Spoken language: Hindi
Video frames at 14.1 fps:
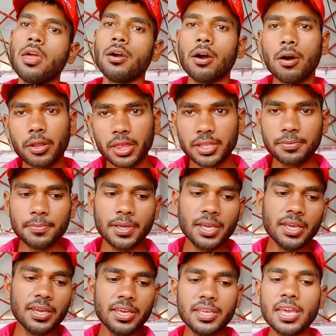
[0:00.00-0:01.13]
और इसमें
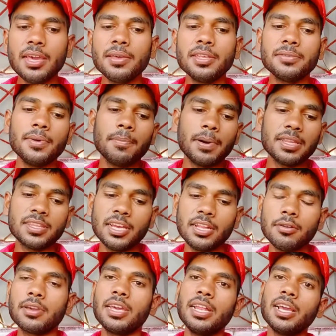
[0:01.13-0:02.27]
ये इसमें बच्चा लोग
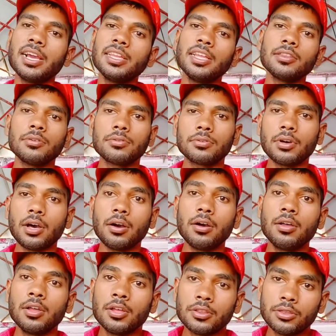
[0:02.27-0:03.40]
खेलेगा ना तो उसका
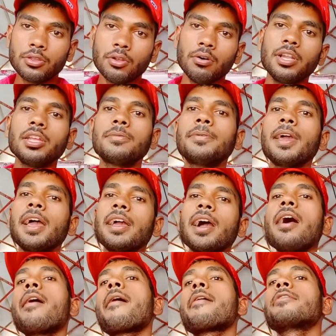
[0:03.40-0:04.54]
नॉलेज भी आएगा
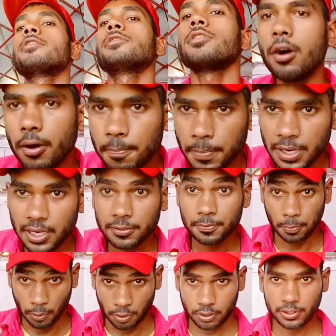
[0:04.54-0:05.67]
और प्लस
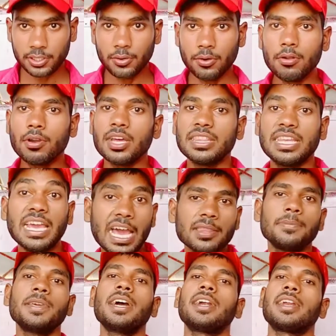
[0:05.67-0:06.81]
फ़ोन से वो लोग का ध्यान
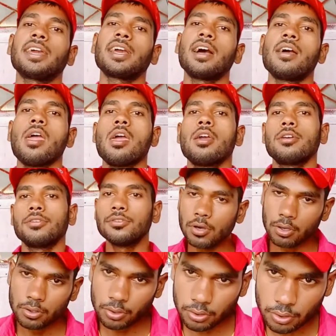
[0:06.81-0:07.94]
भी हटेगा जो
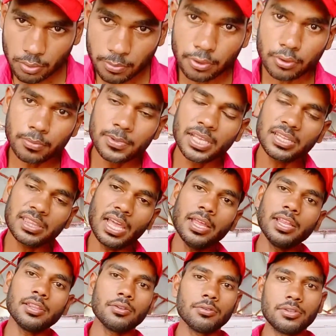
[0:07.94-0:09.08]
यूट्यूब वूट्यूब देखता है ना
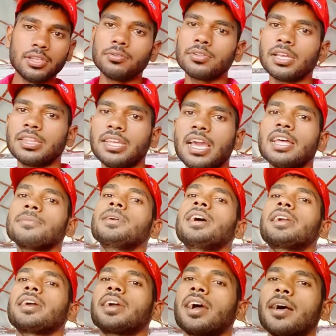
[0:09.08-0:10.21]
तो उससे उसका ध्यान भी
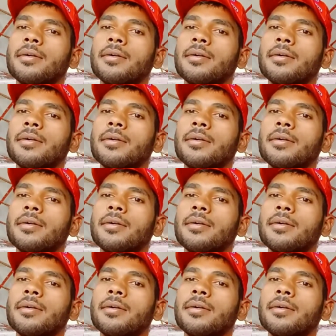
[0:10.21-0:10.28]
हटेगा